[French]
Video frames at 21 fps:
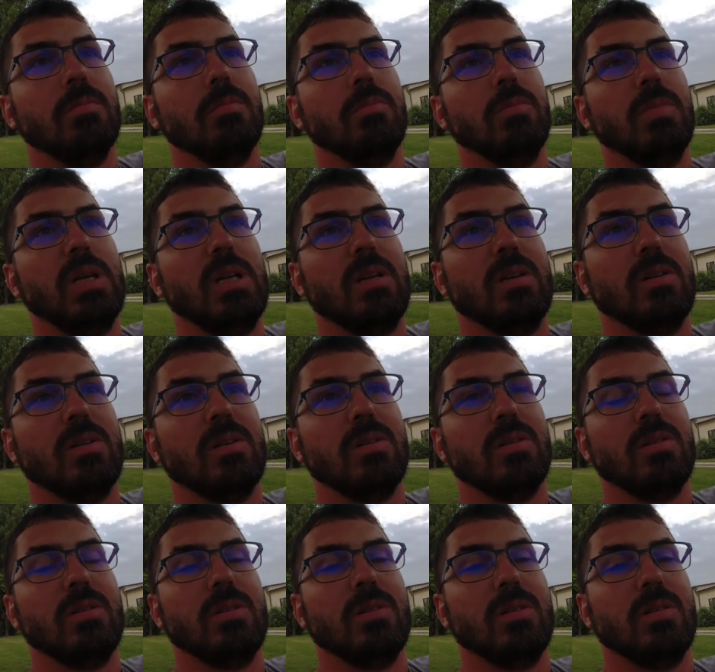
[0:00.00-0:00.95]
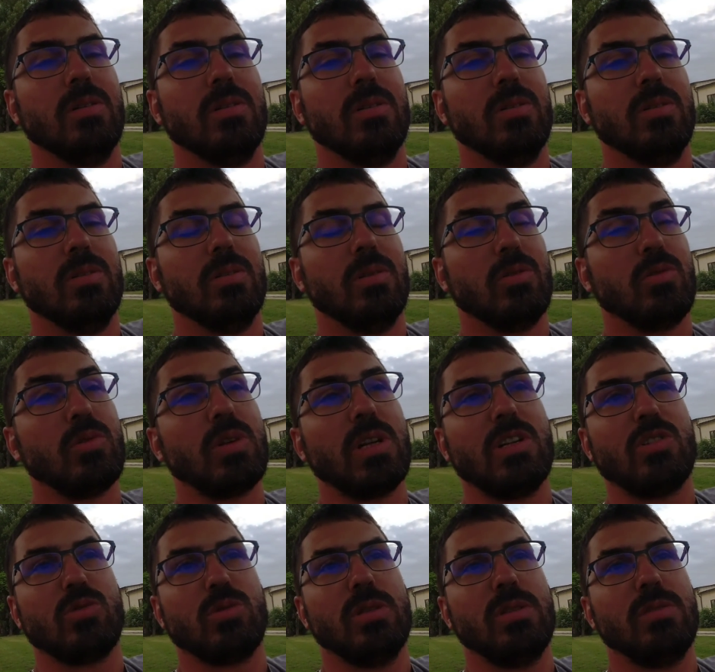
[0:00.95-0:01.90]
Mais en tout
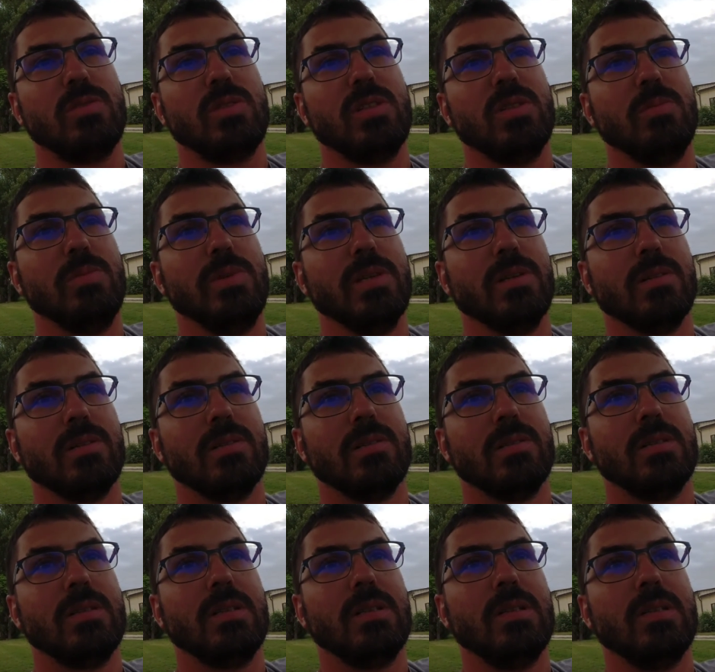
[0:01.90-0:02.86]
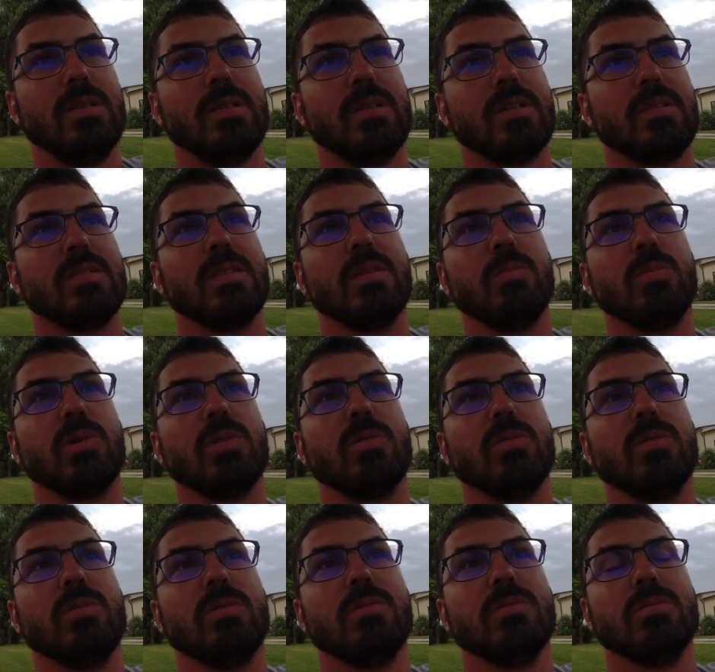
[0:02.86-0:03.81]
cas la journée finit bien. Et ça c'est
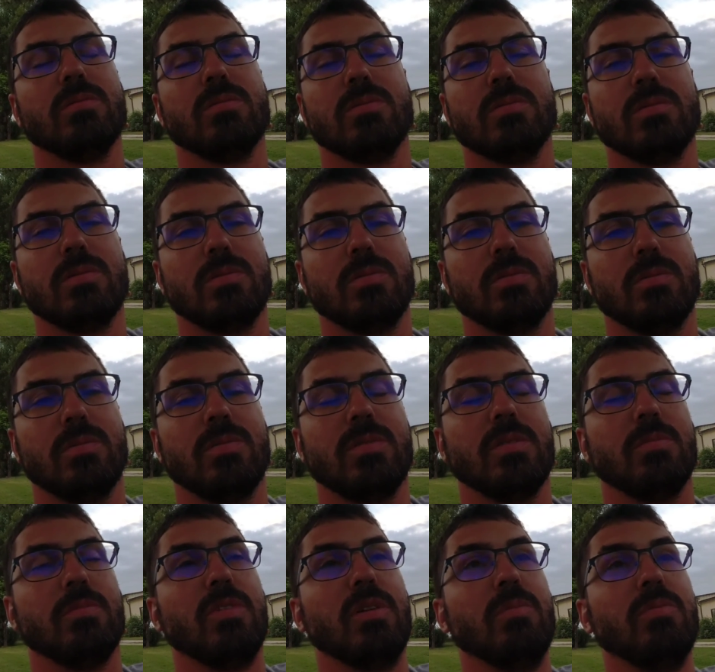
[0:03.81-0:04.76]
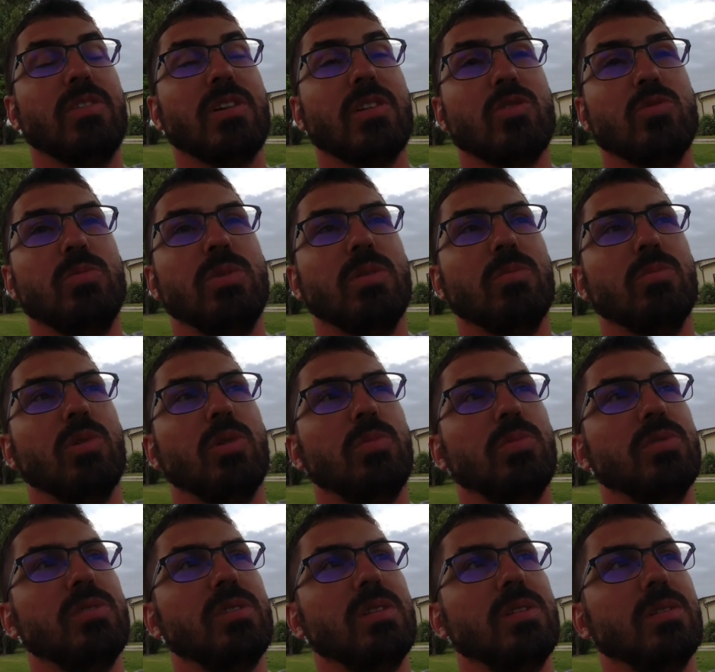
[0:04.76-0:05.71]
important ça va me faire du bien de me
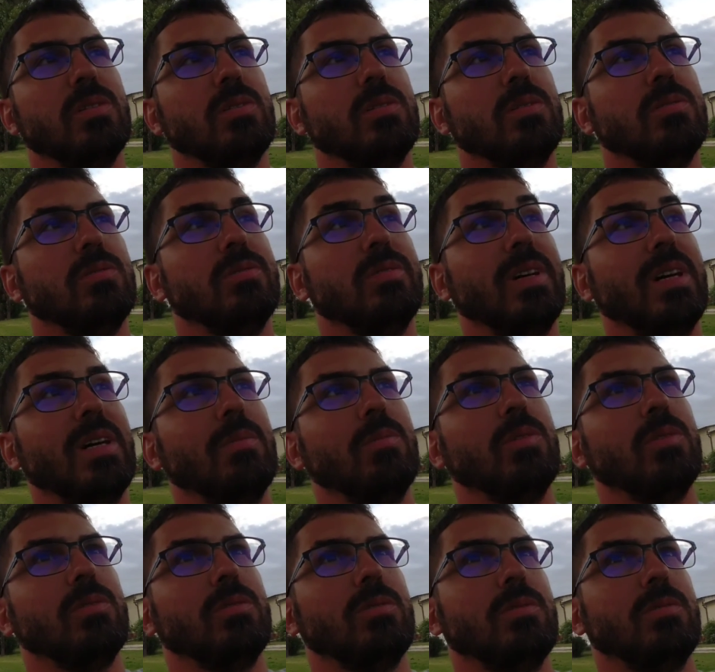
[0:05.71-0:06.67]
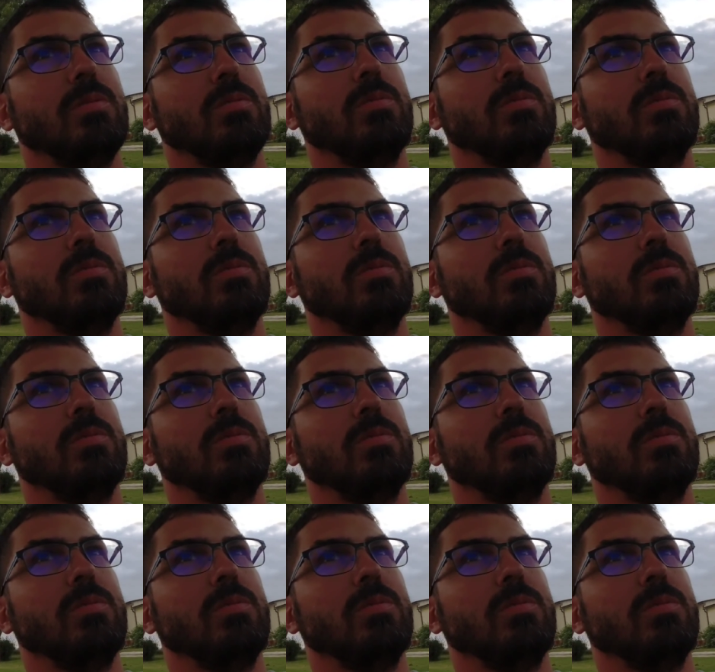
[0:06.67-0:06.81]
reposer euh, vraiment.